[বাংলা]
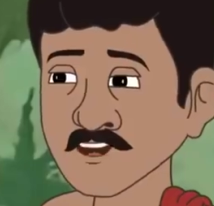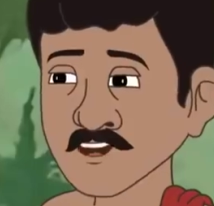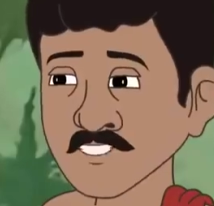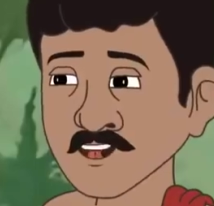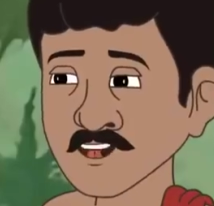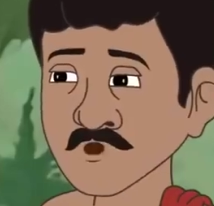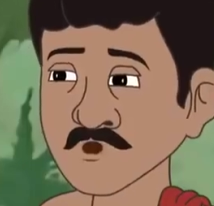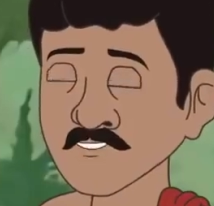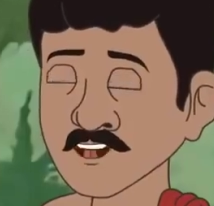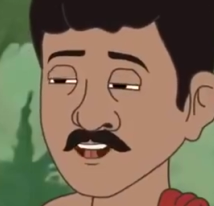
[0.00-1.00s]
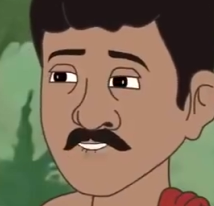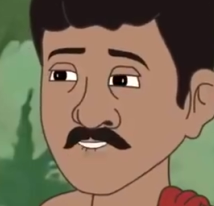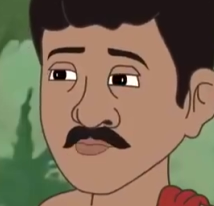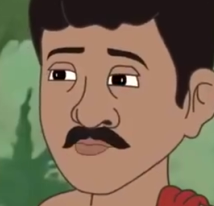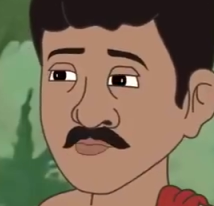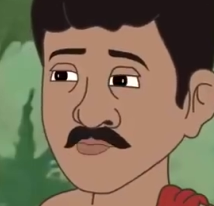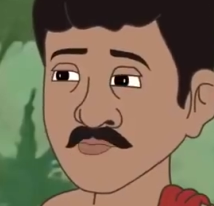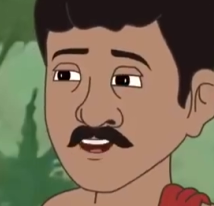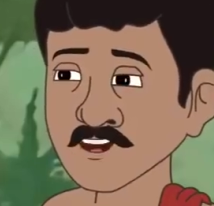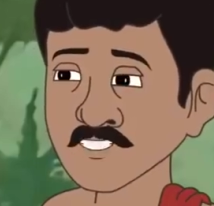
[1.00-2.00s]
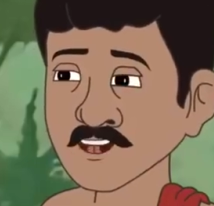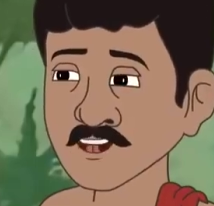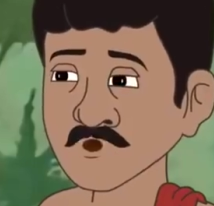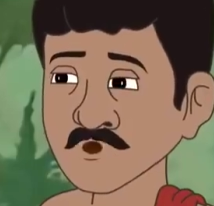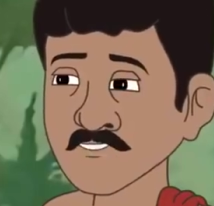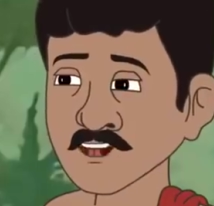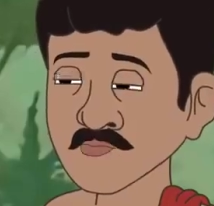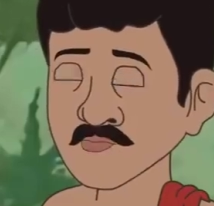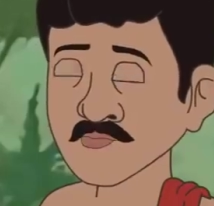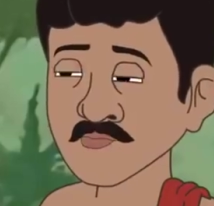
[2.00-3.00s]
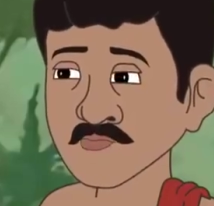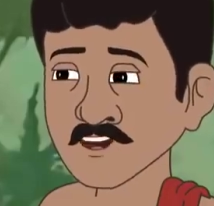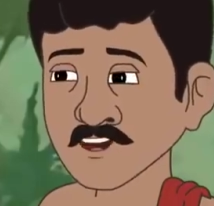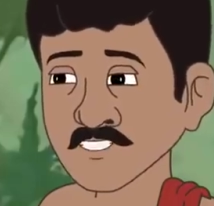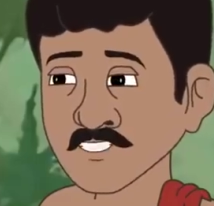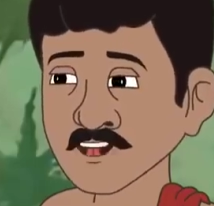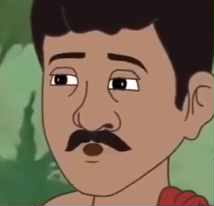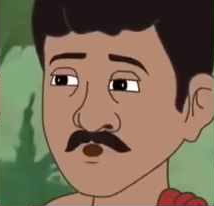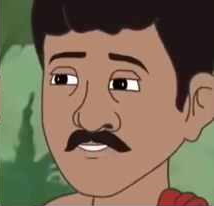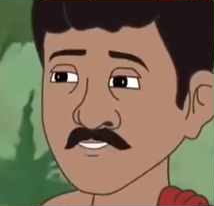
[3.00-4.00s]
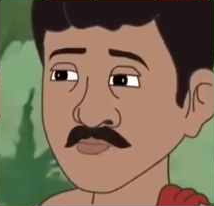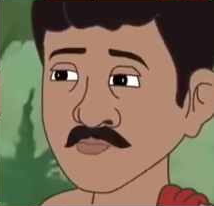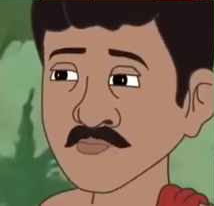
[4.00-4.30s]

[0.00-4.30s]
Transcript: এদিকের বাঁশগুলো তো এখনো ছোট তবে এবার কি করি